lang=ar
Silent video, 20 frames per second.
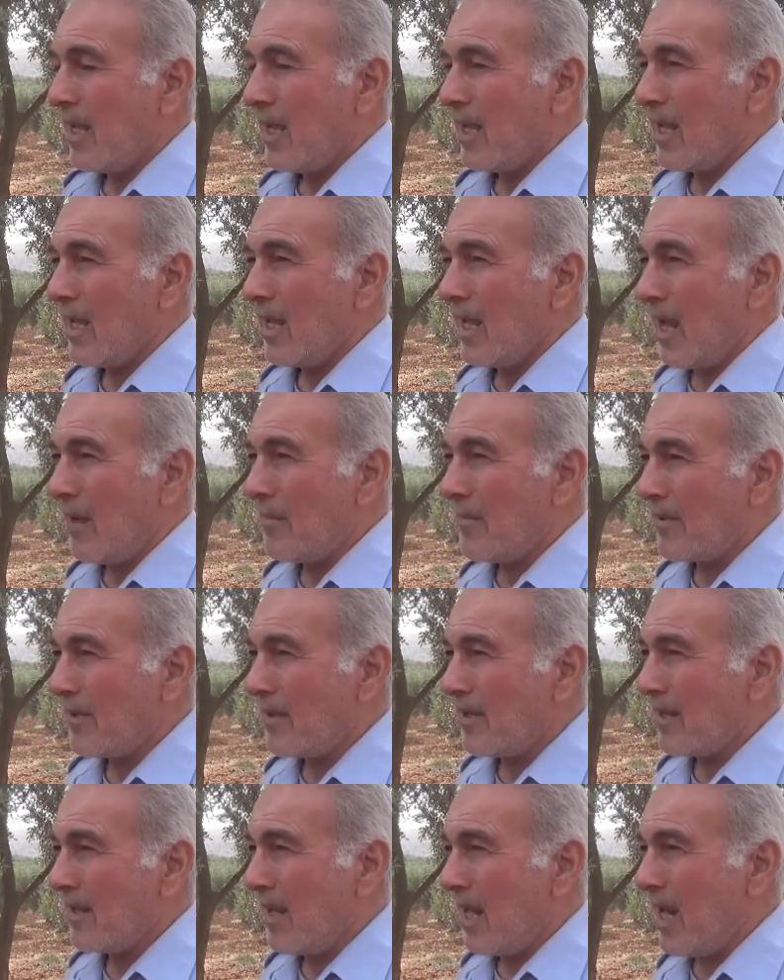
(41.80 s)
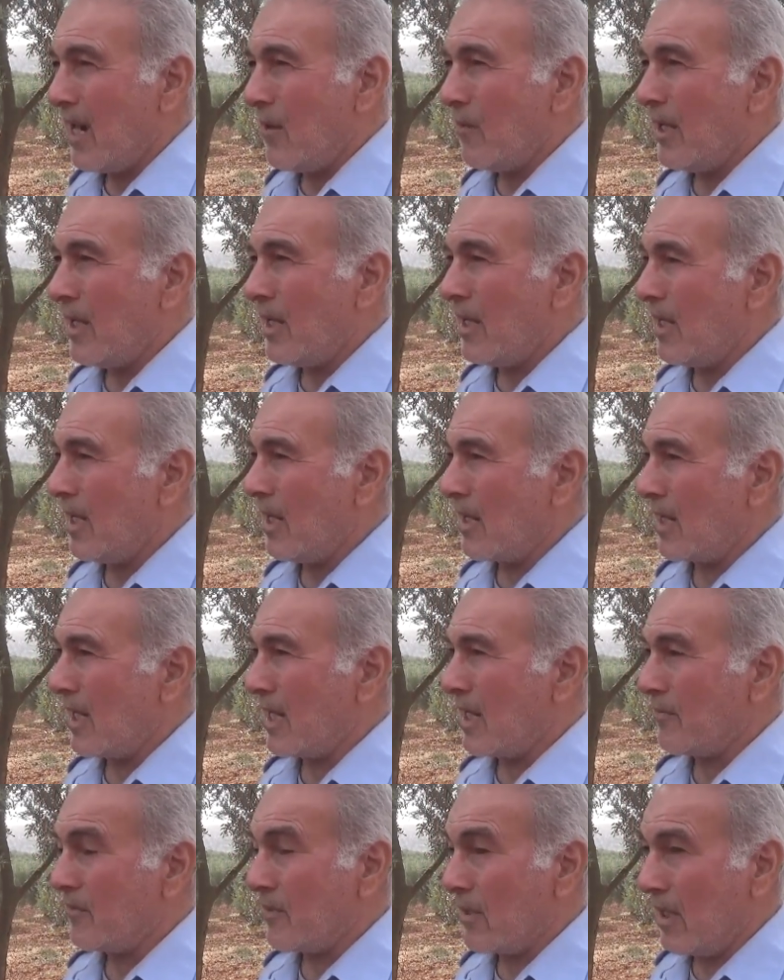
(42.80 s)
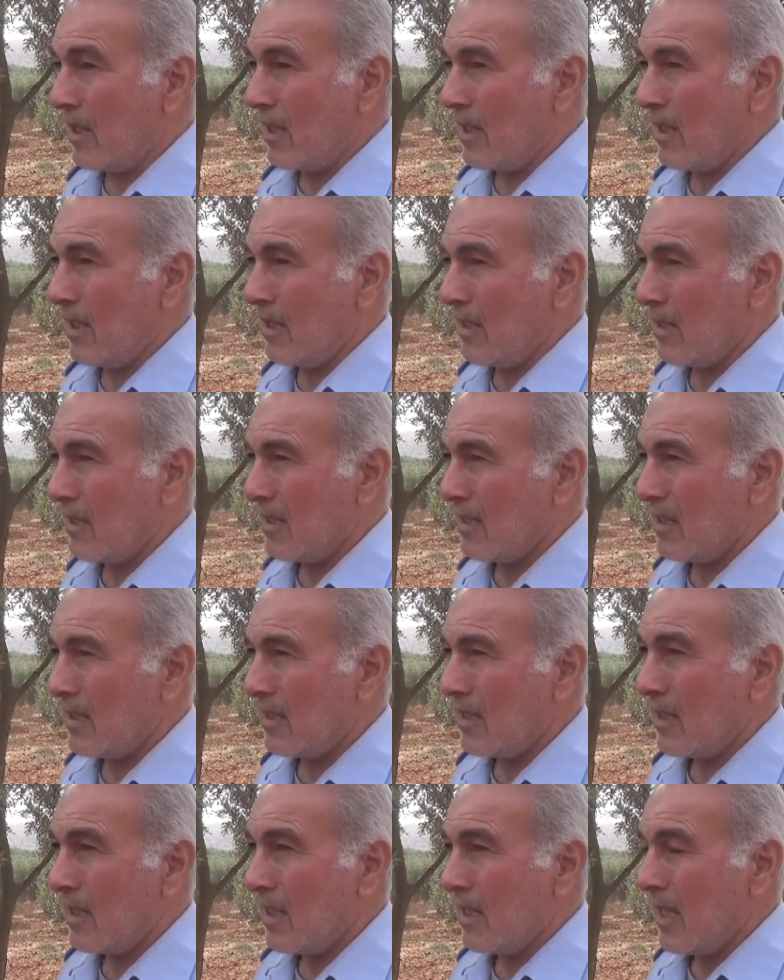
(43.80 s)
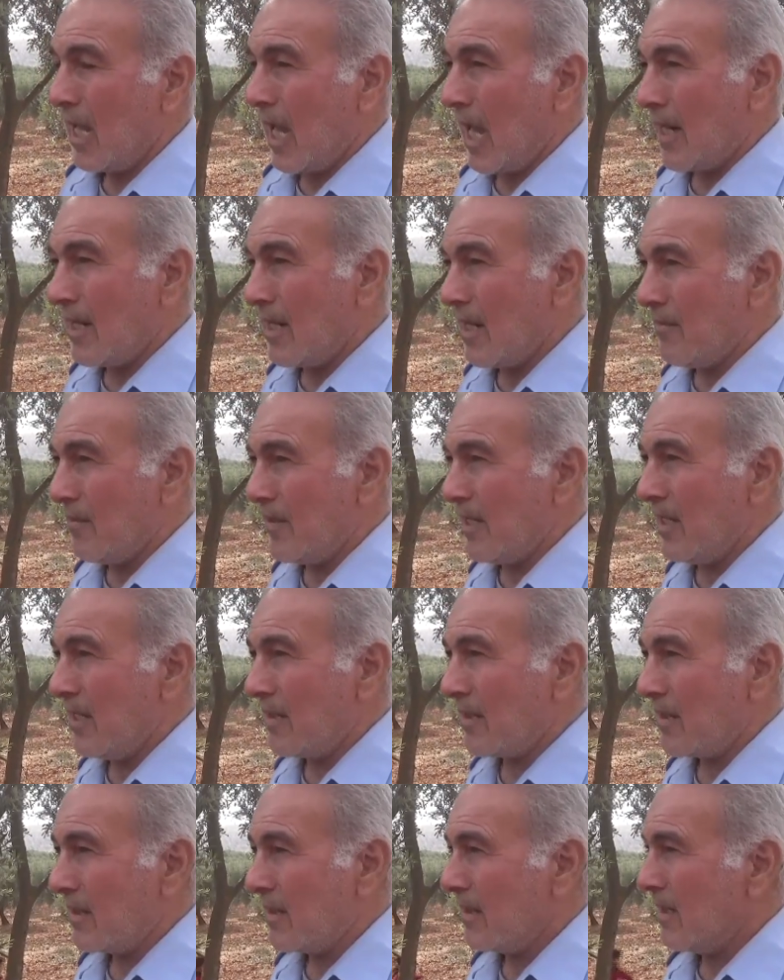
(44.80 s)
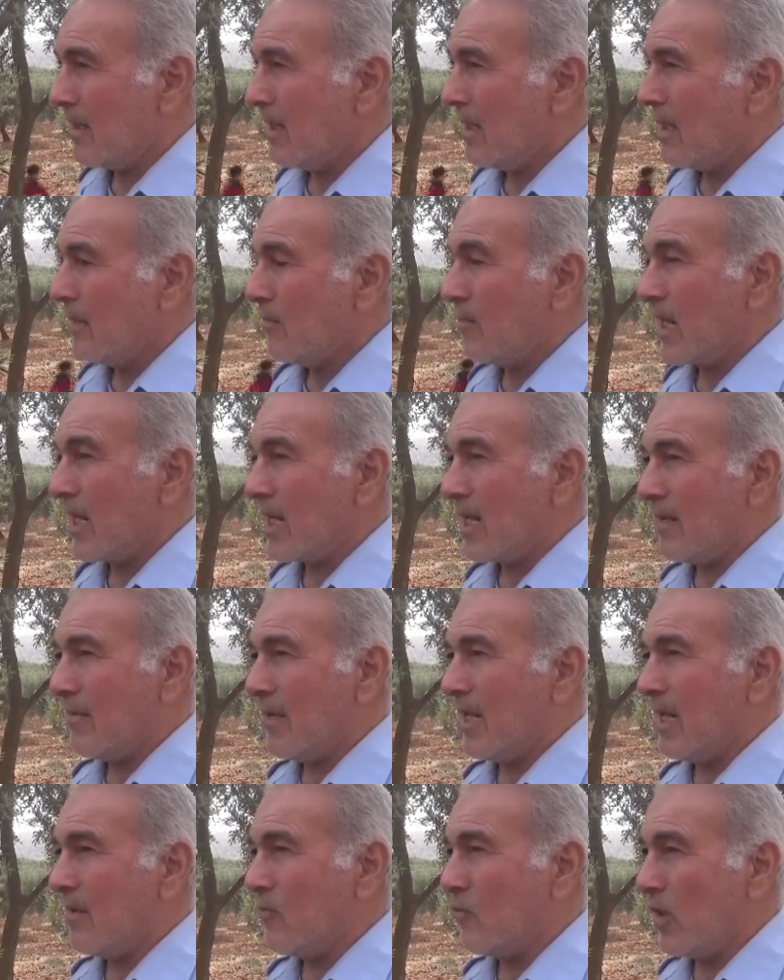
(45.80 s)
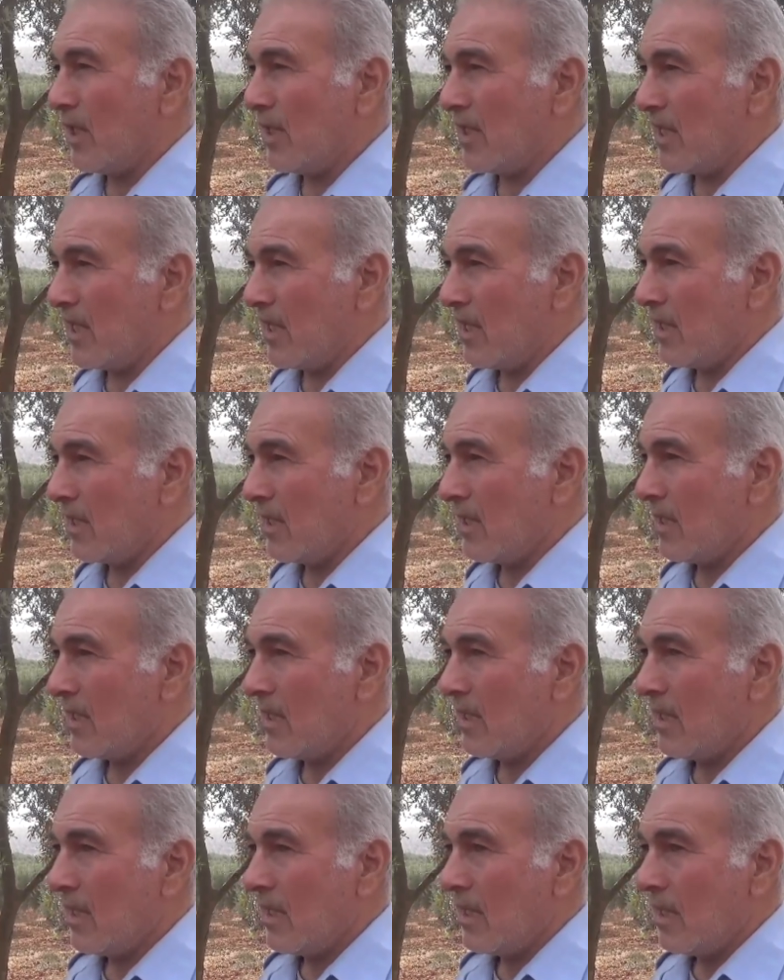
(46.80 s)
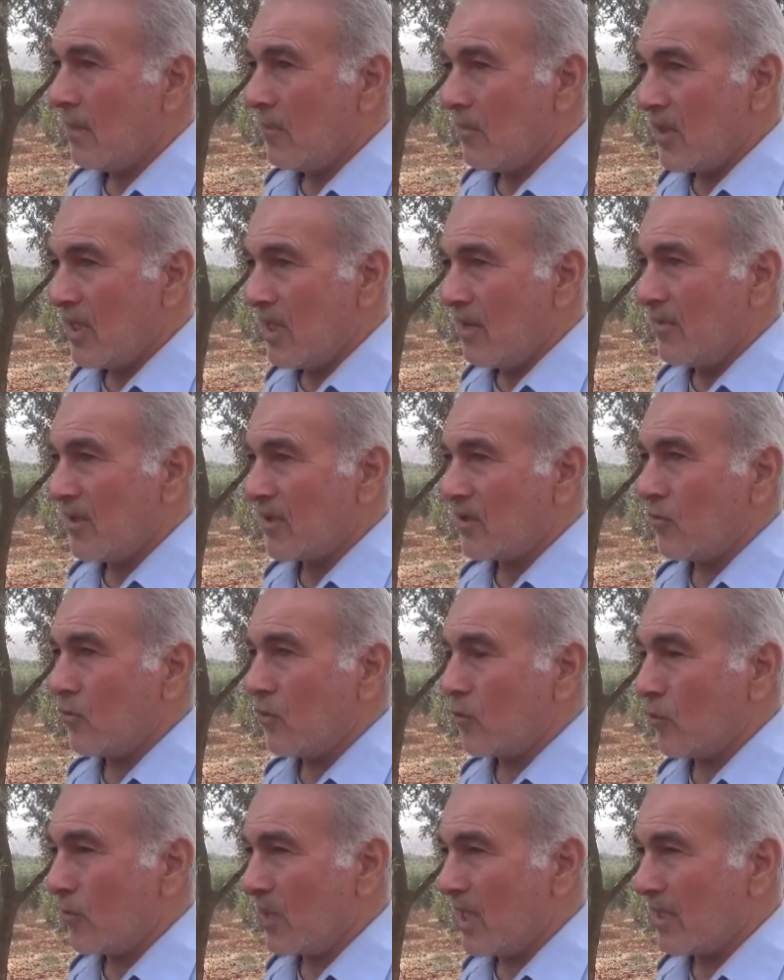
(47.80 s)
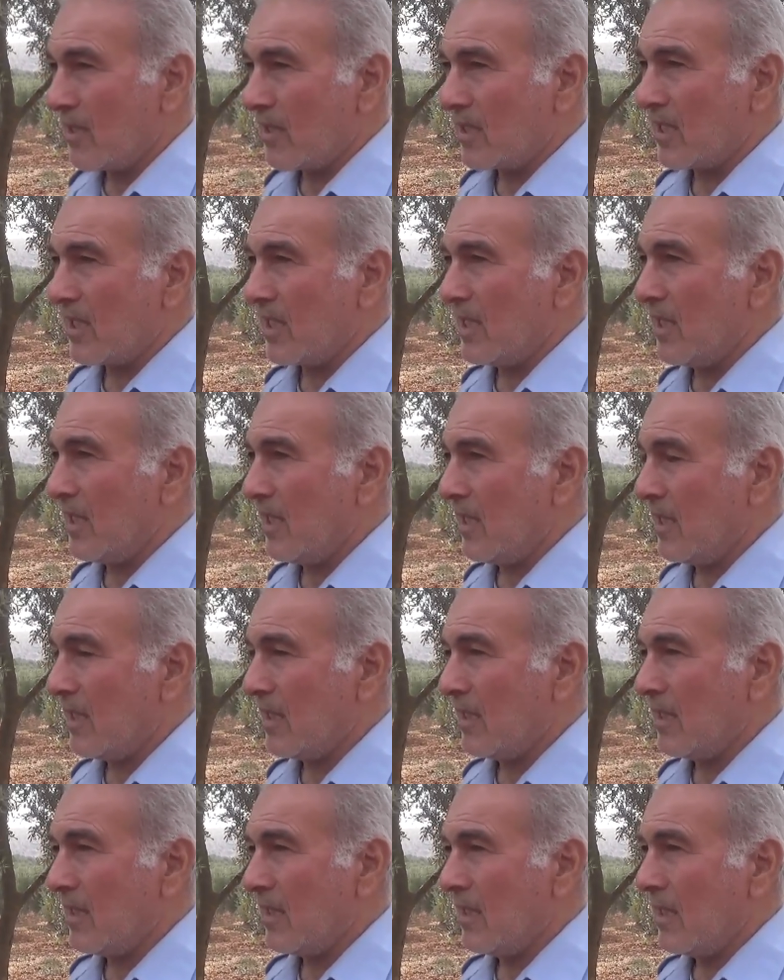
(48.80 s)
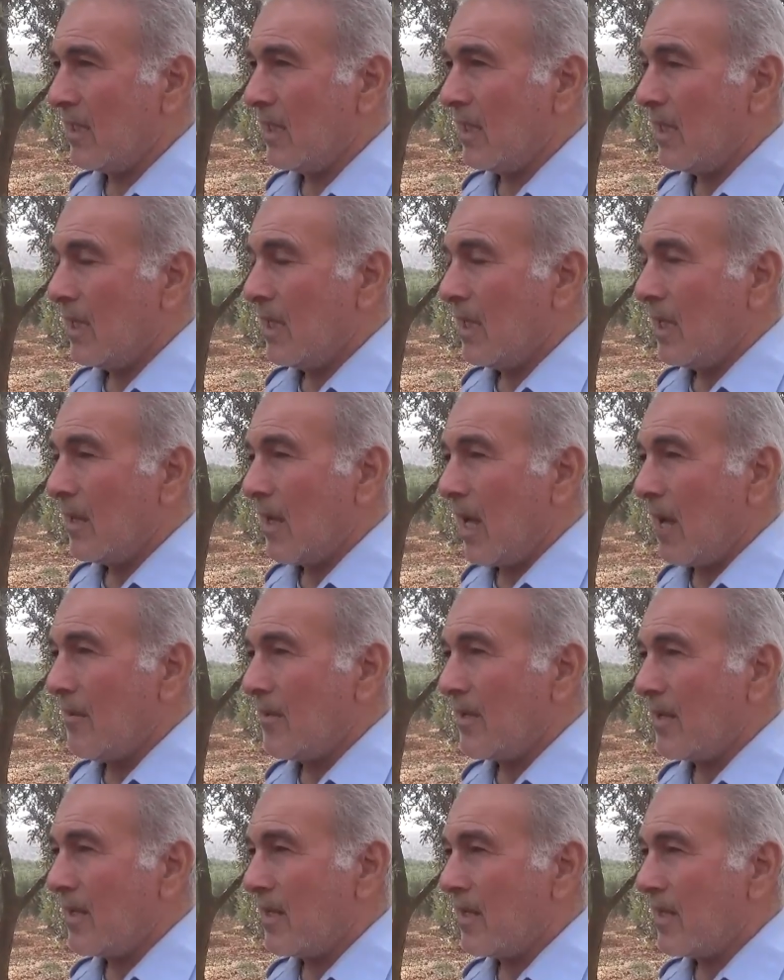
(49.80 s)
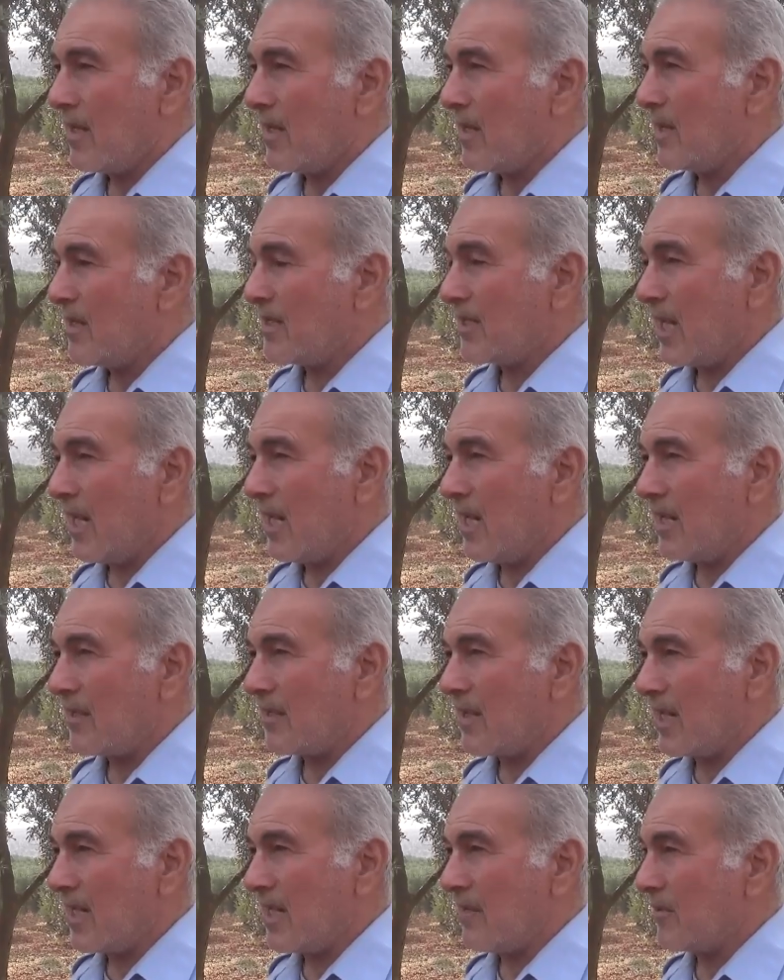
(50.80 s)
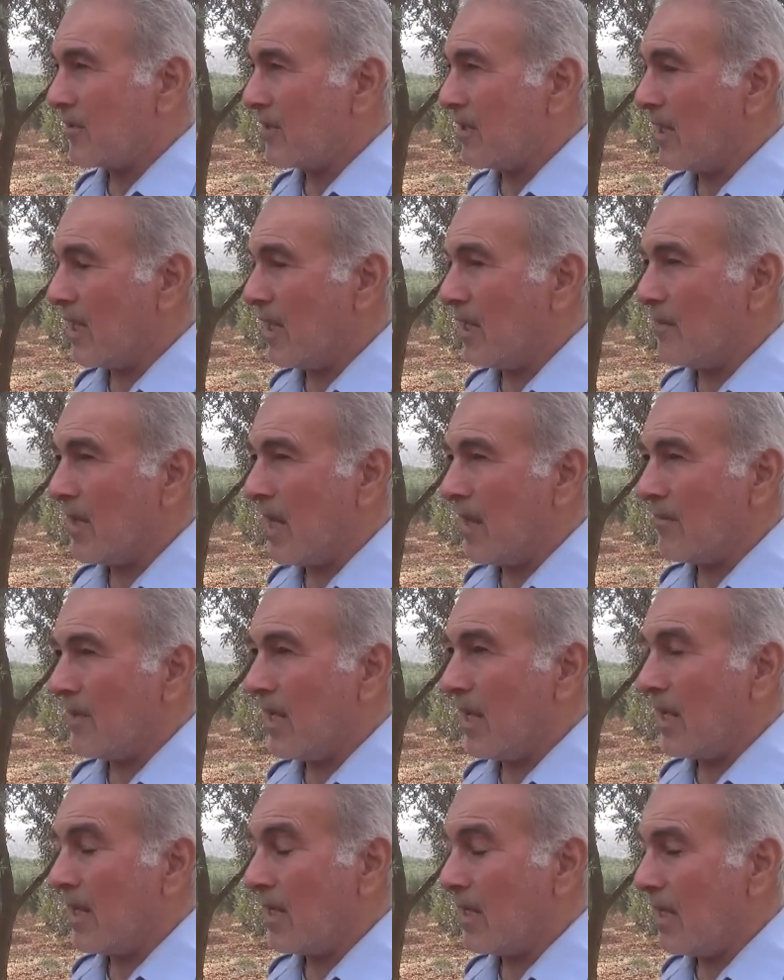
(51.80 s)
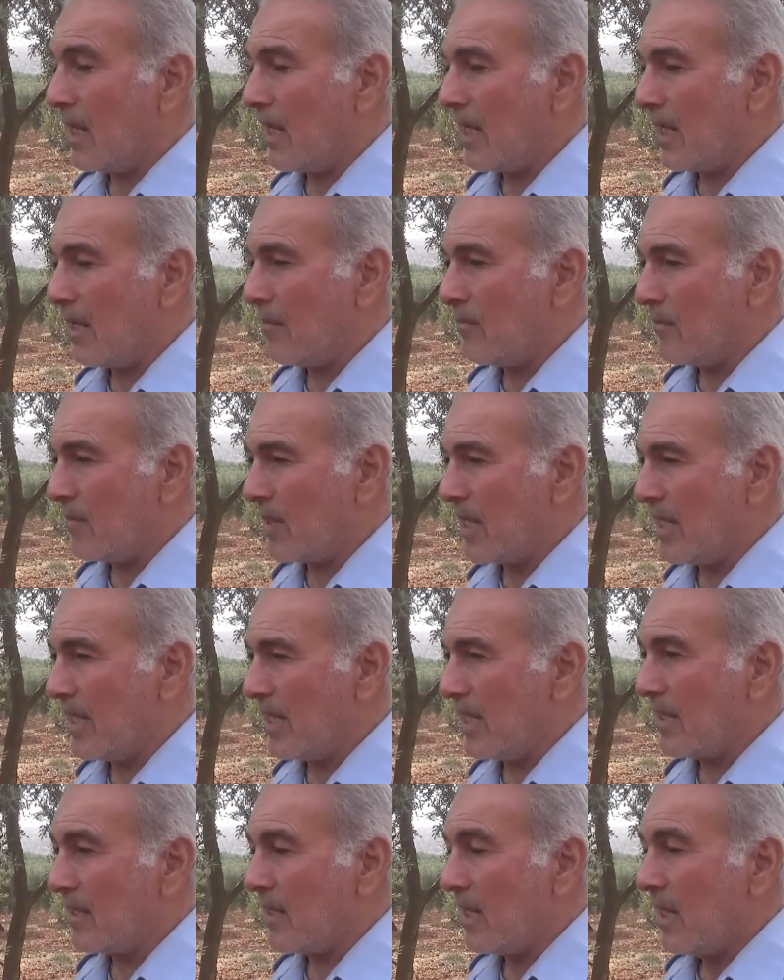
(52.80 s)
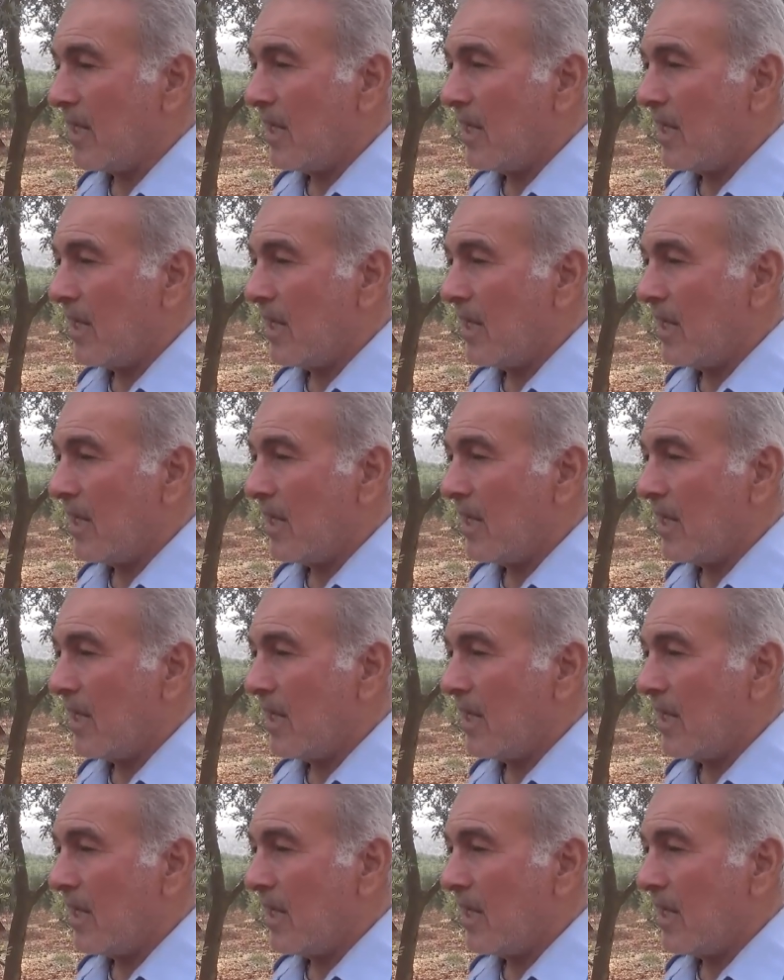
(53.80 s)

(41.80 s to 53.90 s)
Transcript: آه، عم نحاول نركب طاقه على النبير مركب عليه مولده بدها مازوت وبدها تصليح عم نسعى لتركيب الطاقه ما عم نلاقي امكانيات